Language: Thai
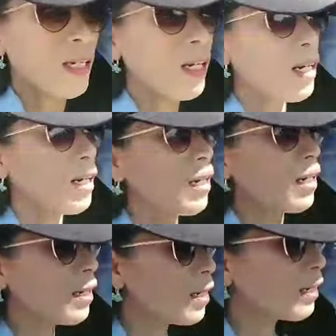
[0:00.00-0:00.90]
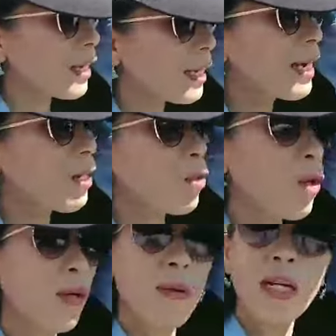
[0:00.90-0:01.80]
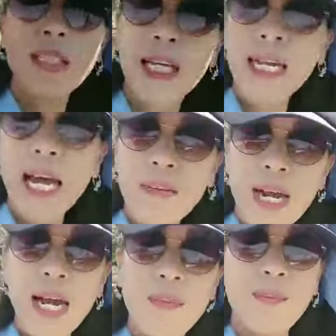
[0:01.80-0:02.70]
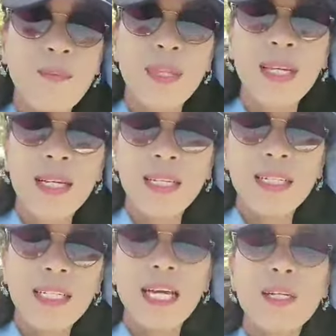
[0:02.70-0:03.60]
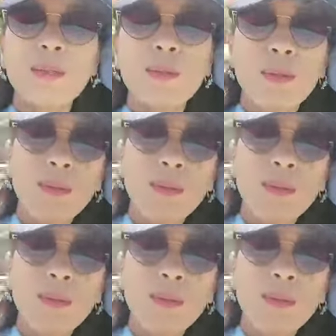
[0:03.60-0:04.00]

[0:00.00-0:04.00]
ก็อย่างนี้ค่ะทุกคนวรเชษฐาราม เดี๋ยวกี้ให้ดู